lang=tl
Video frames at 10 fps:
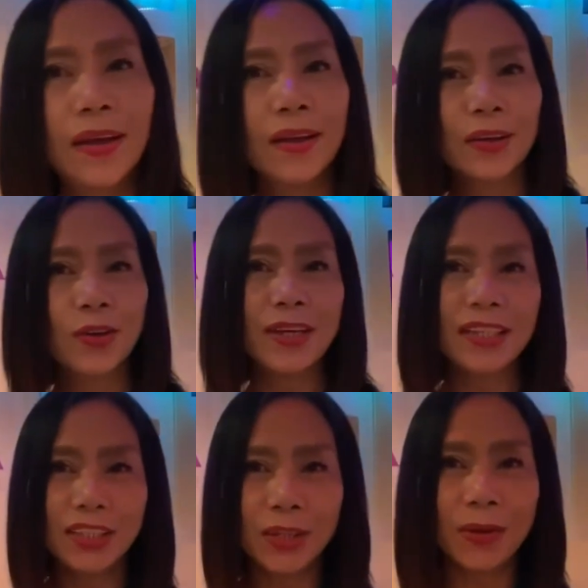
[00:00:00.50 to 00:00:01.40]

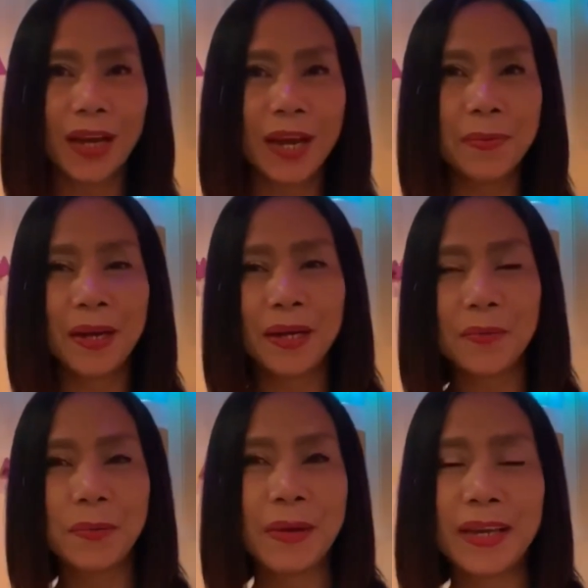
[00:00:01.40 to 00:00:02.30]
Konnichiwa mga
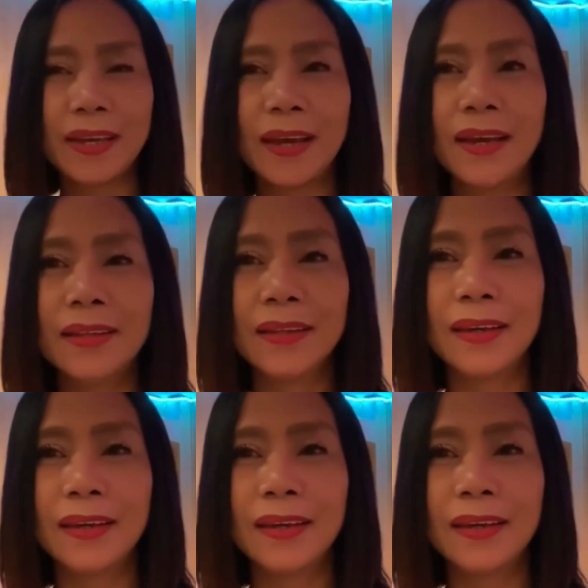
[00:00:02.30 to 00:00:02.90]
kababayan.